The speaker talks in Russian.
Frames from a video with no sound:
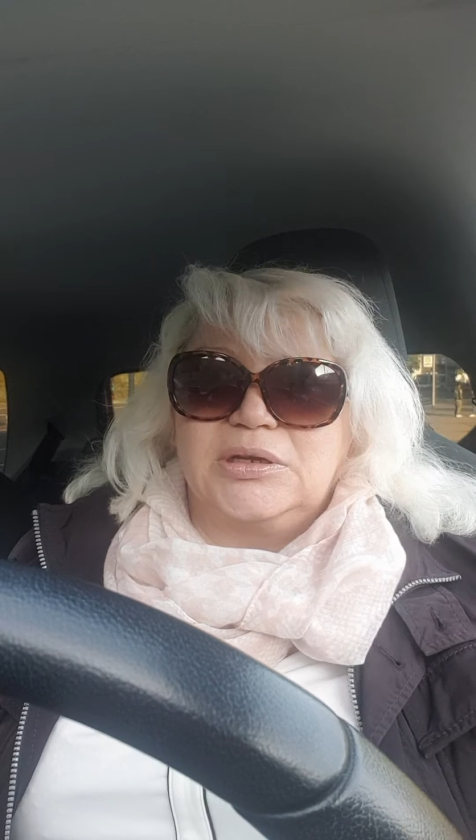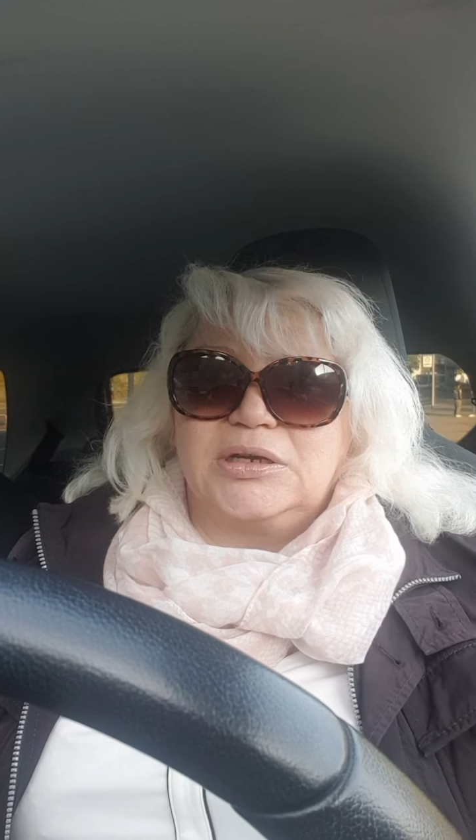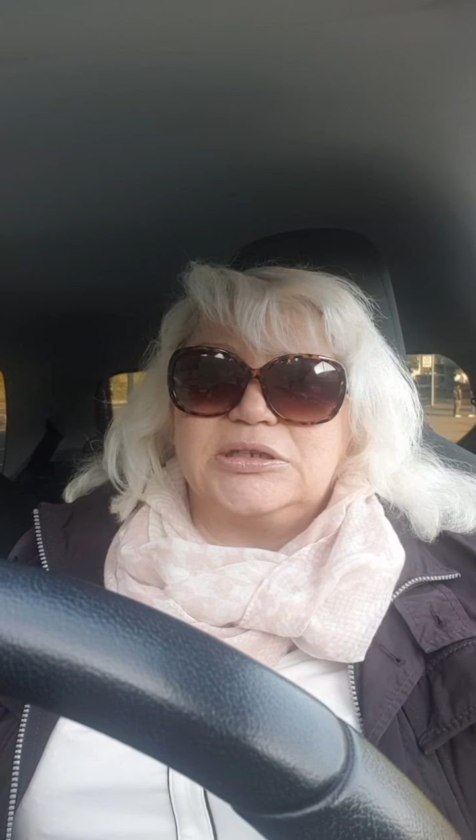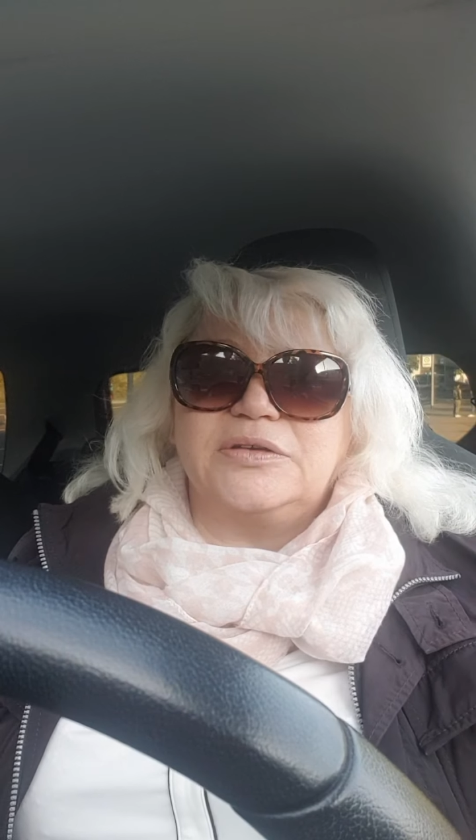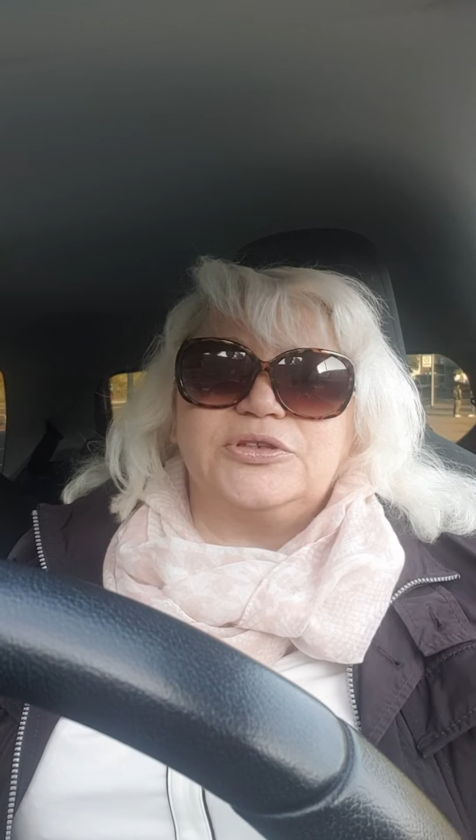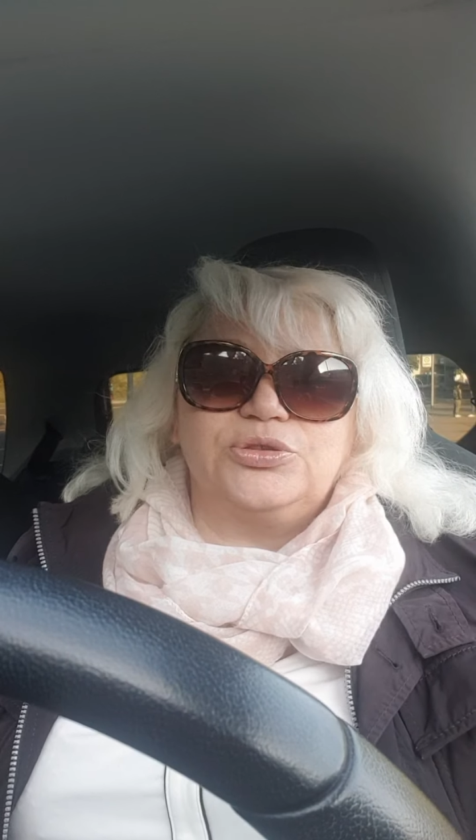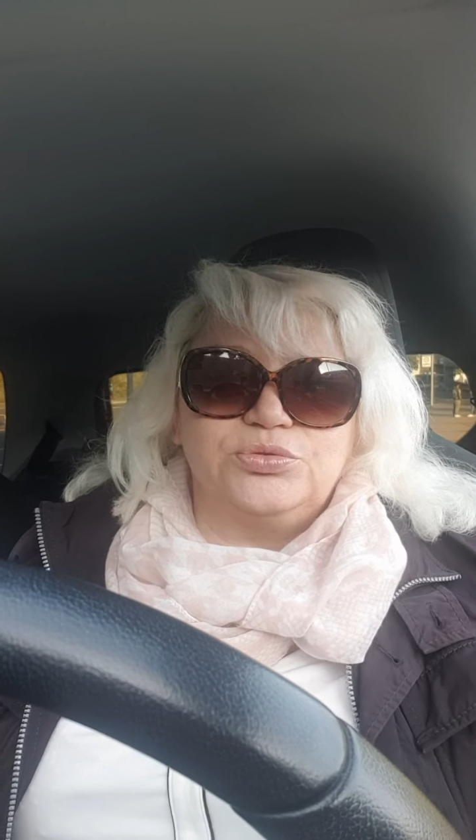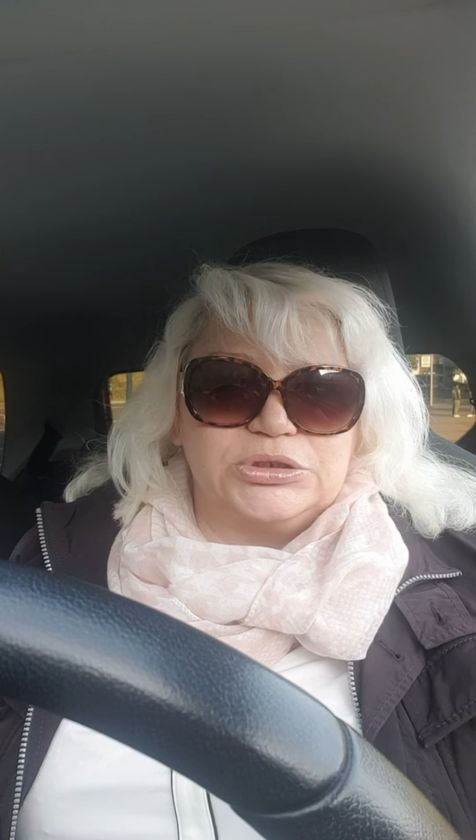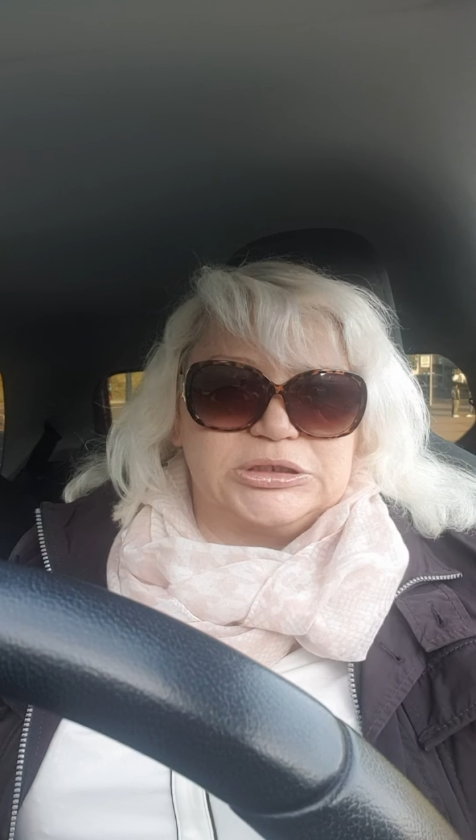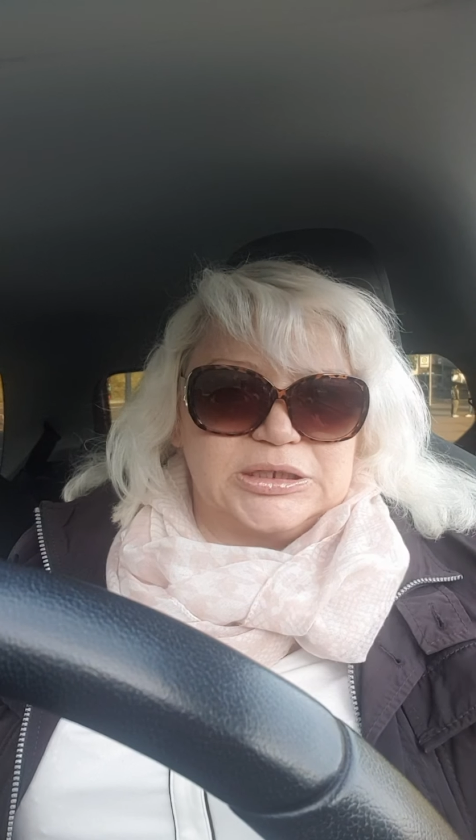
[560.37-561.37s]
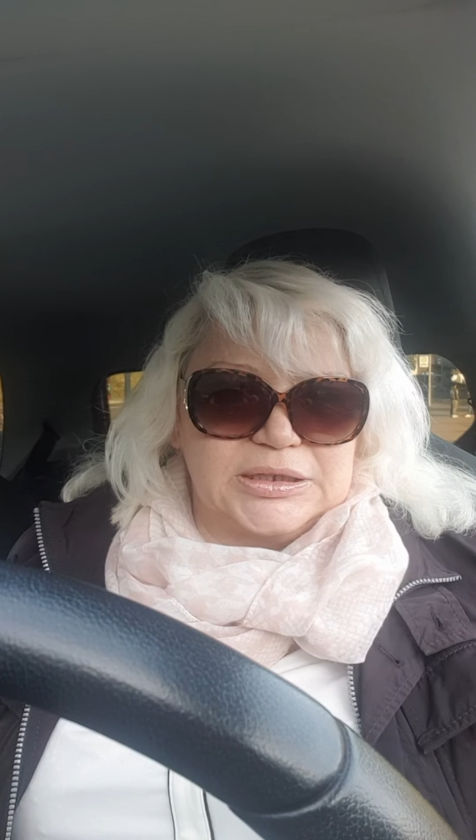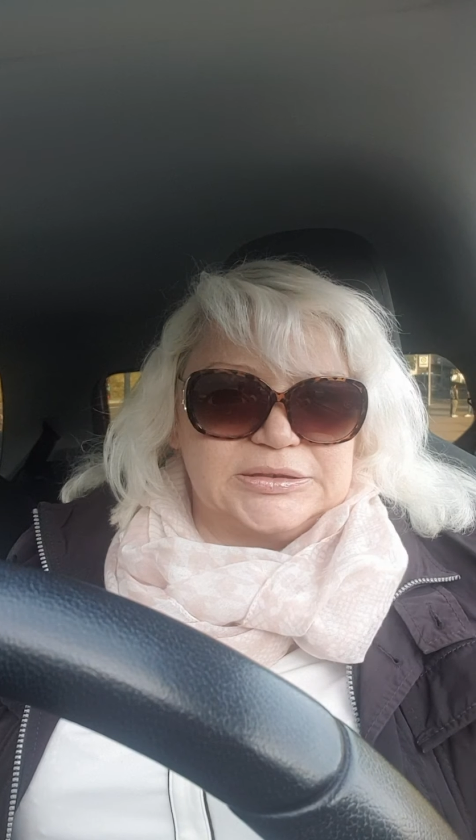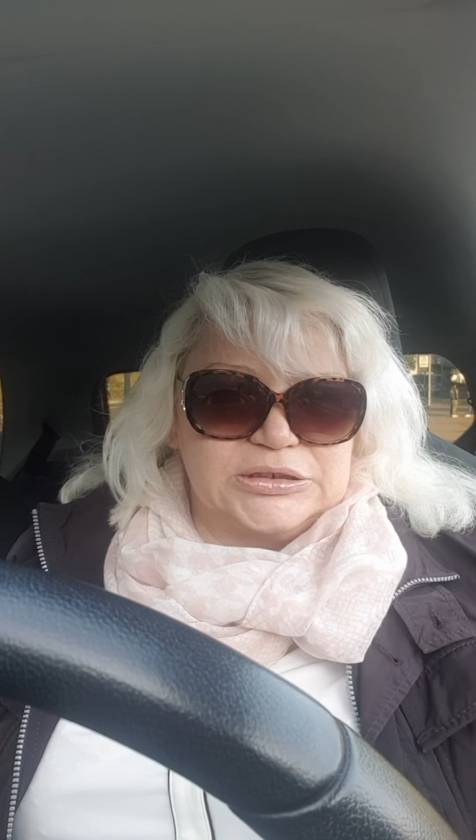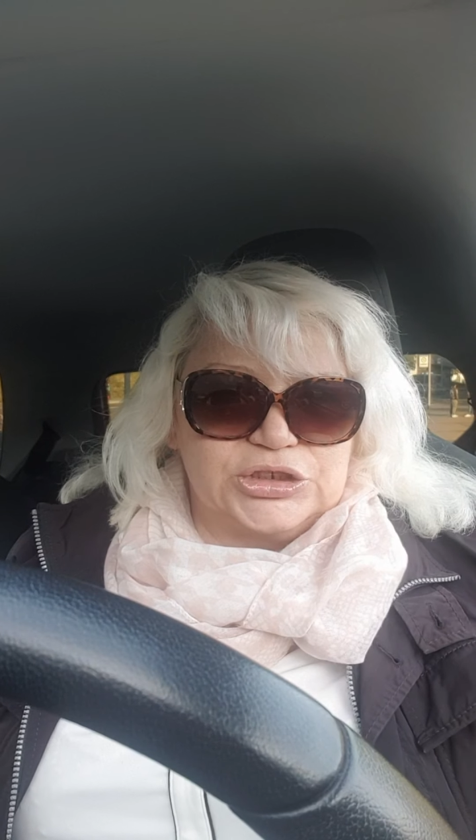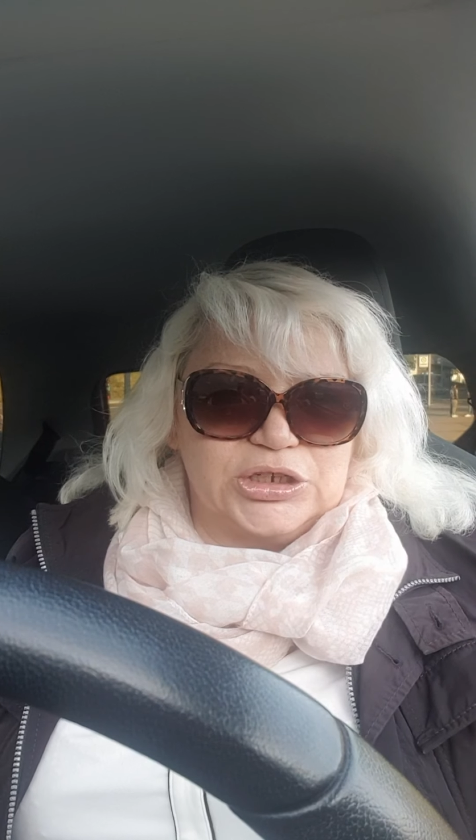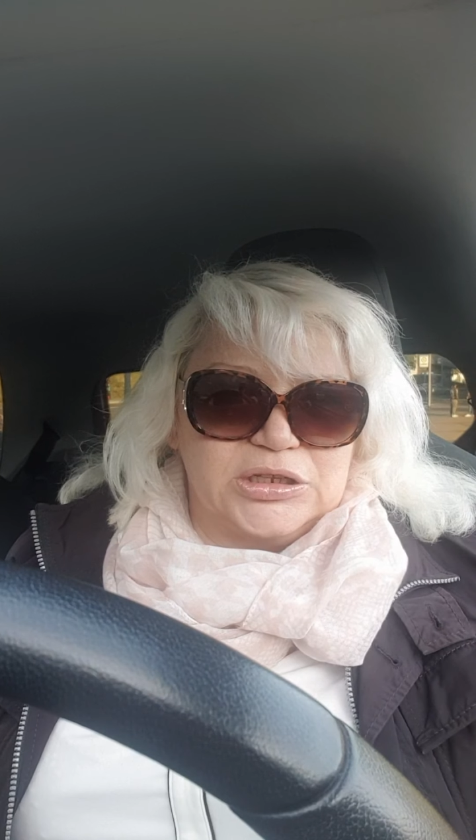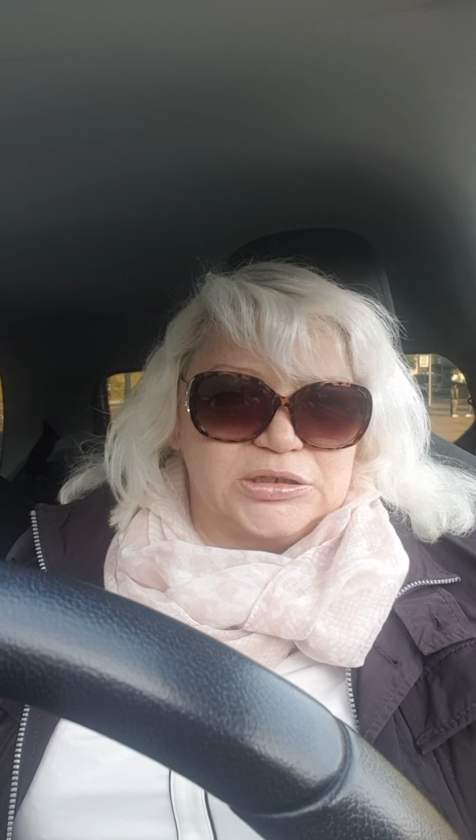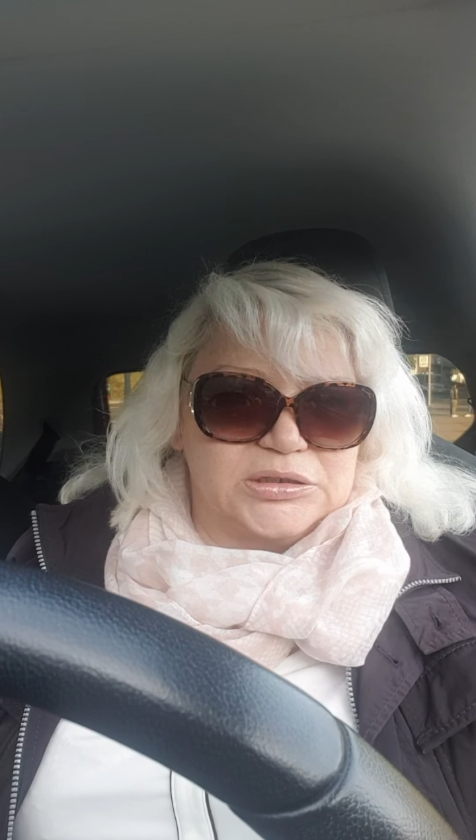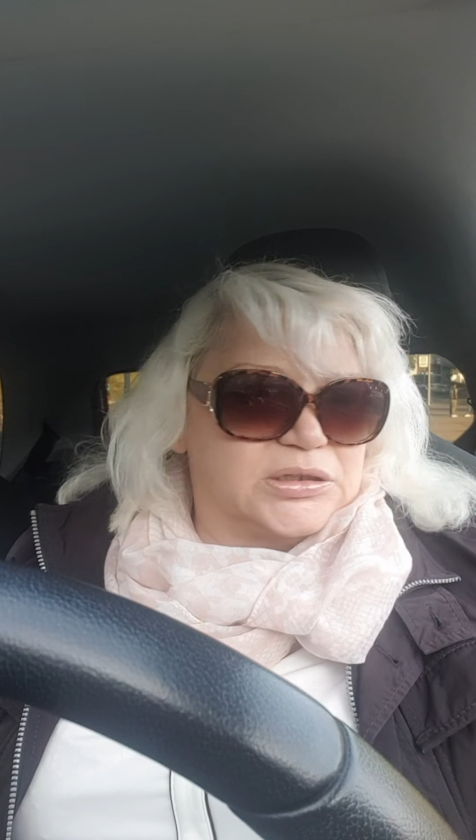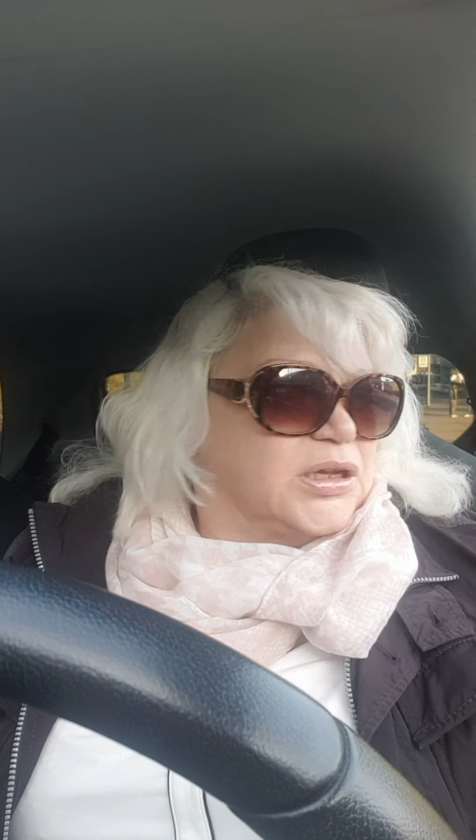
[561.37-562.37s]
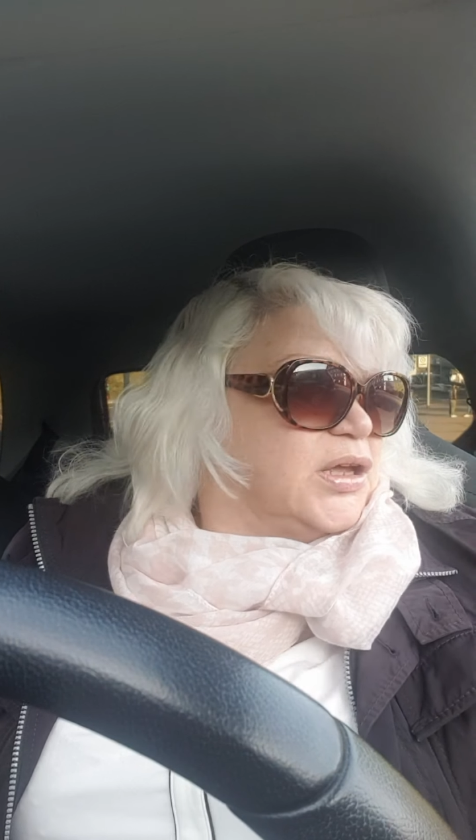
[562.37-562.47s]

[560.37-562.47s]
Она говорит, ну, сделайте сначала